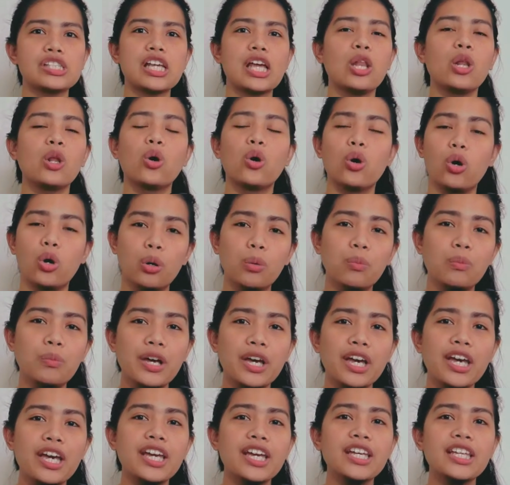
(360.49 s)
sa loob.
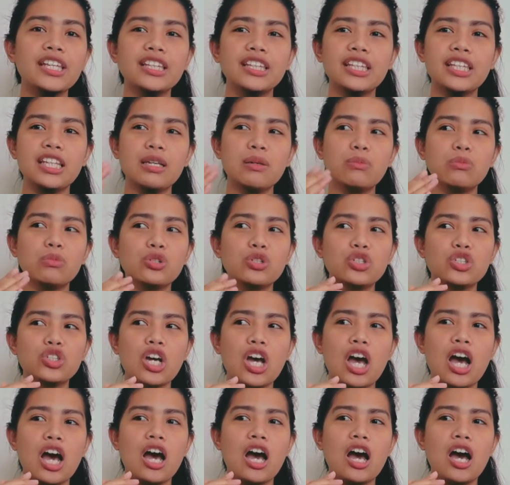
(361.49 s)
Hindi mo
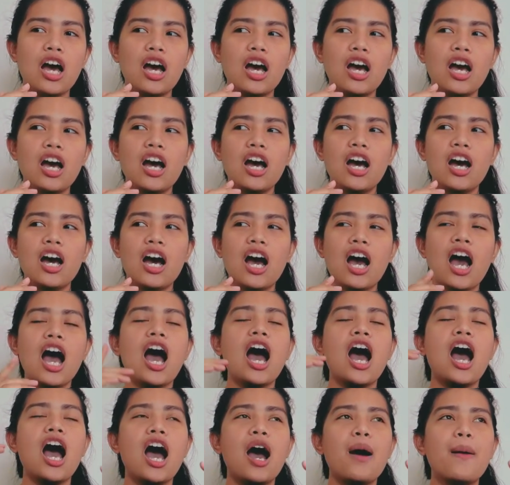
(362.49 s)
siya
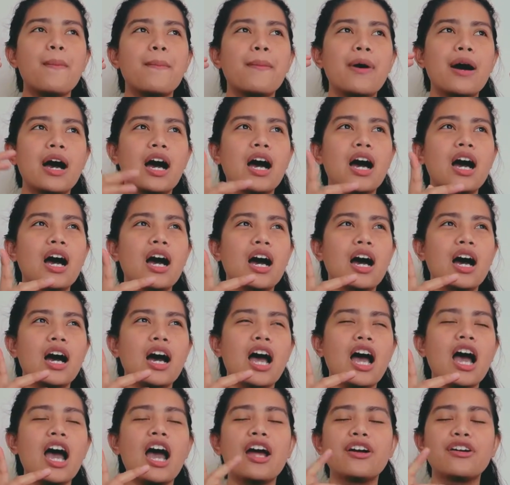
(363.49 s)

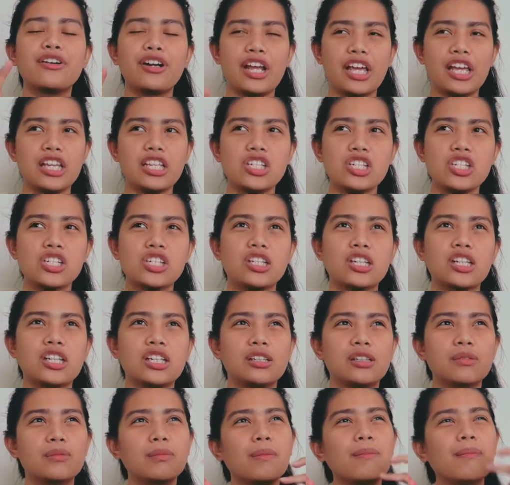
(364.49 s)
ma-arrange.
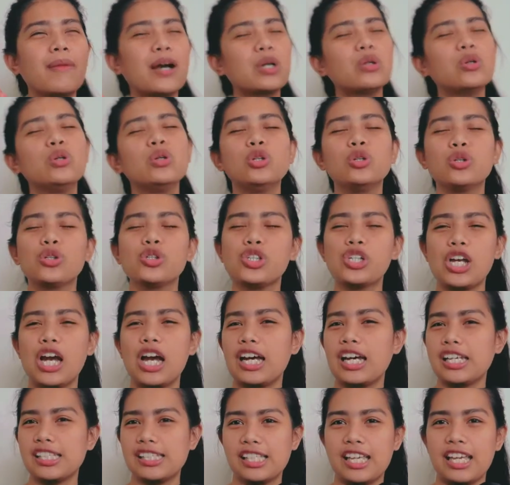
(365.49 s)
Magulo siya
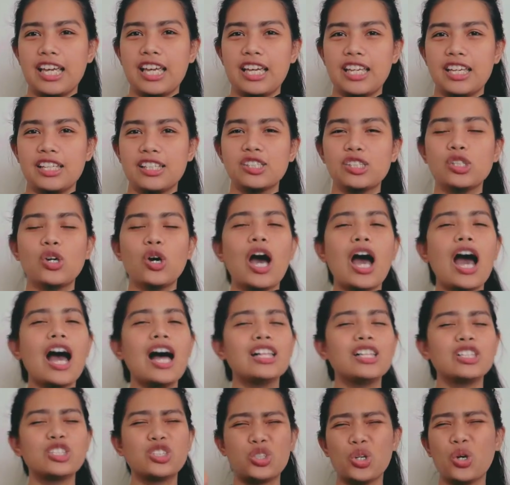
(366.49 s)
kasi. So,
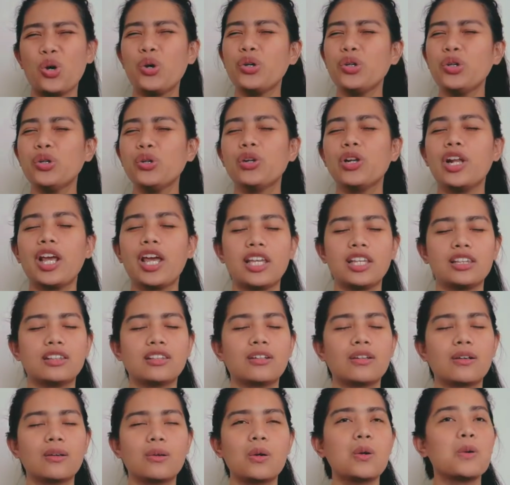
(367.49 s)
I'll show you
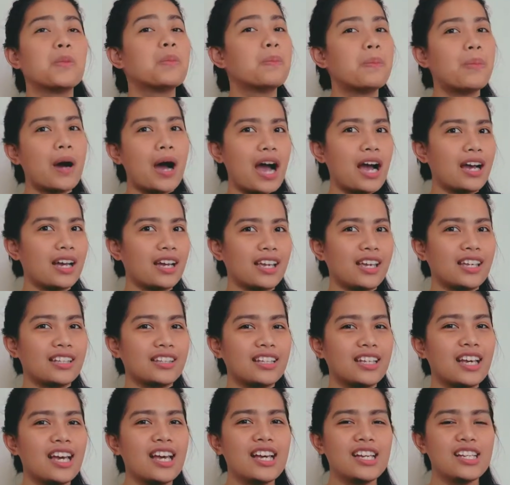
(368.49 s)
later kung
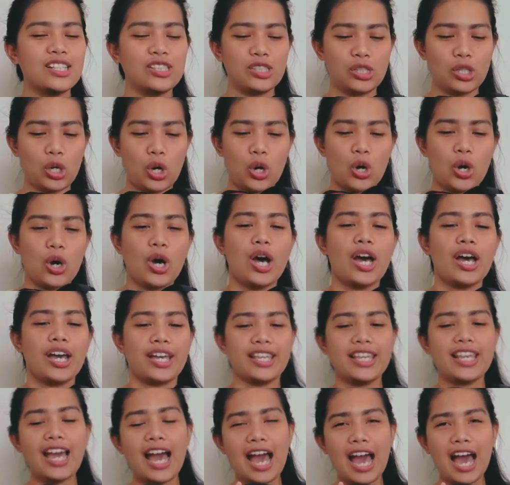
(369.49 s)
bakit. So,
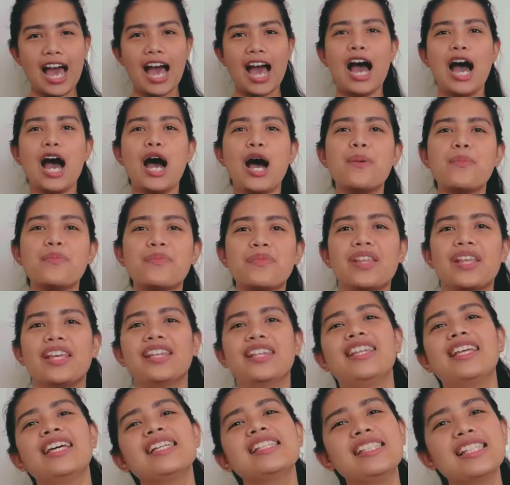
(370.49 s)
yeah, um,
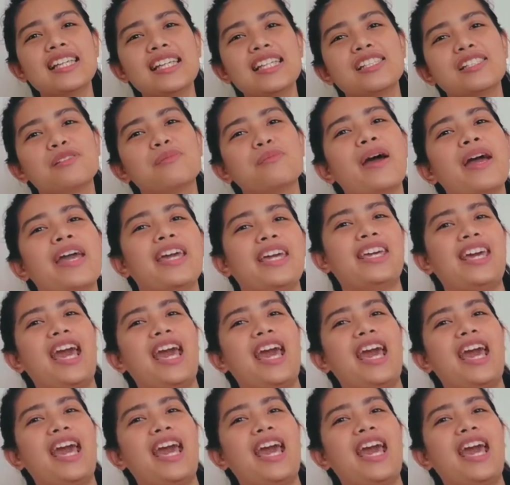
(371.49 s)
this is my